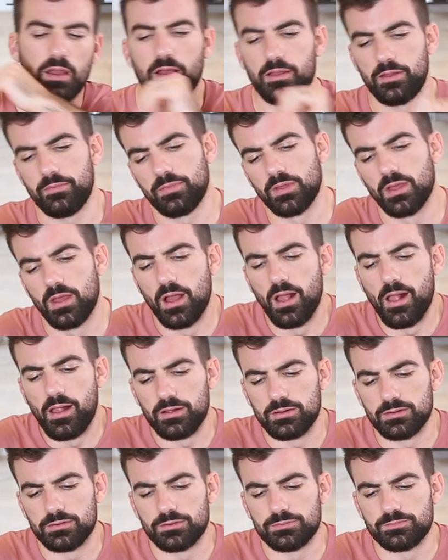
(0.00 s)
hein,
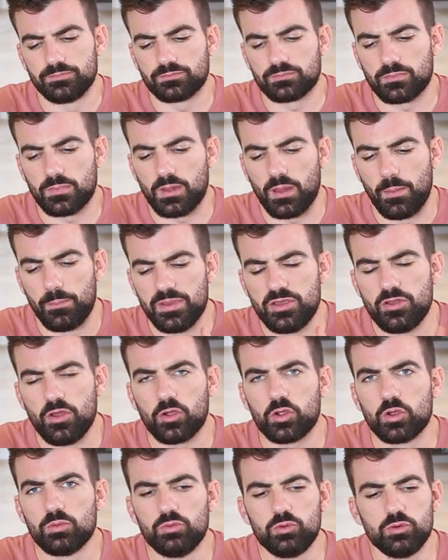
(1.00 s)
euh,
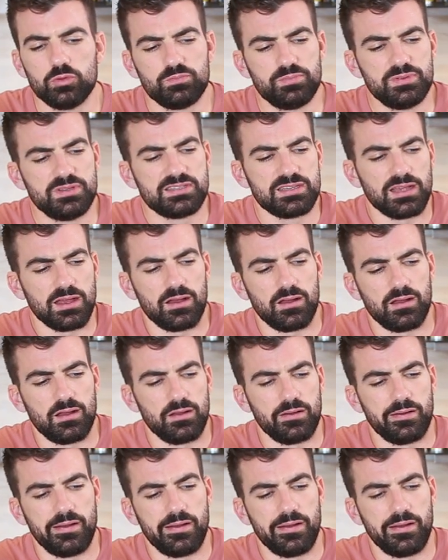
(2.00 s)
meilleure que beaucoup de pizzas